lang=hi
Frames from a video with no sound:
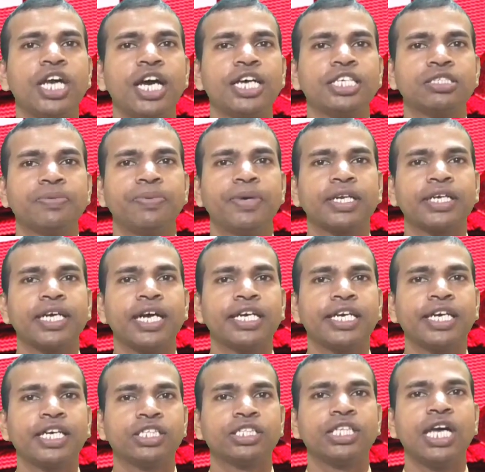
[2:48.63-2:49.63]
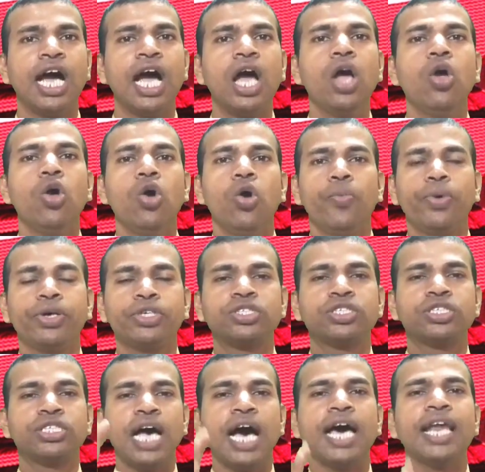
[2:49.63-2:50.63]
ट्रांसफर का केस था वो
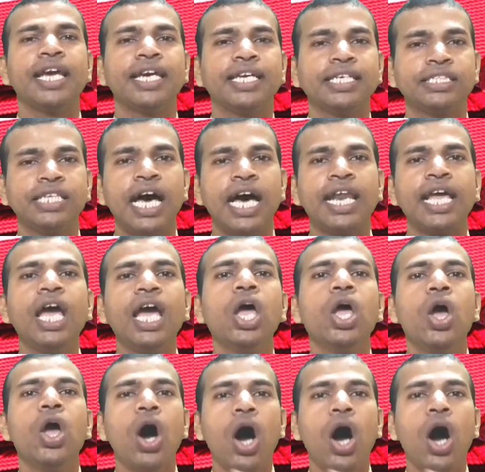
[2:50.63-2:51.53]
सारे के सारे